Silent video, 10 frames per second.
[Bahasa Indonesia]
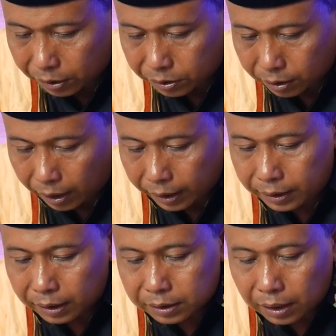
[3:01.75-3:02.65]
nasyat
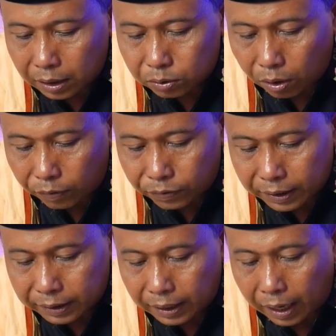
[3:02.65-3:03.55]
ayyagsila tarafa
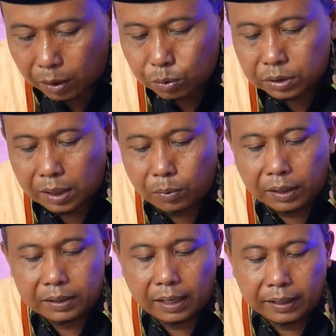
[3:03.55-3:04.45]
yadil arusah
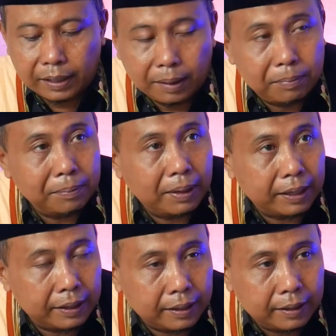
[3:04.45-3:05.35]
wa rijlaiha
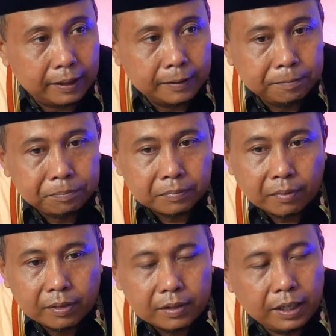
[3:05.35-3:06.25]
bima'id
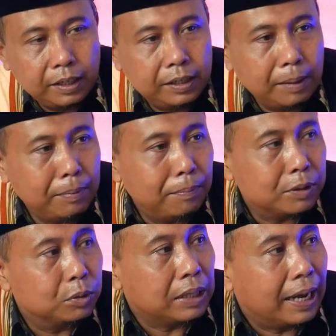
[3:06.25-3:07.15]
jadi dia
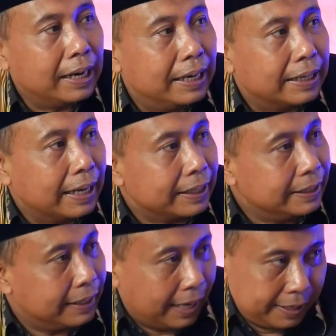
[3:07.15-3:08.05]
membasuh tangan dan
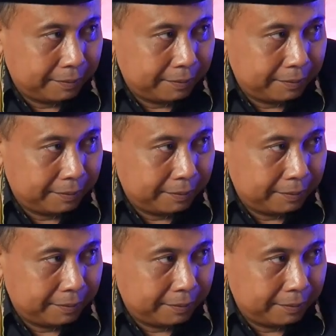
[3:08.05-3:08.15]
kakinya.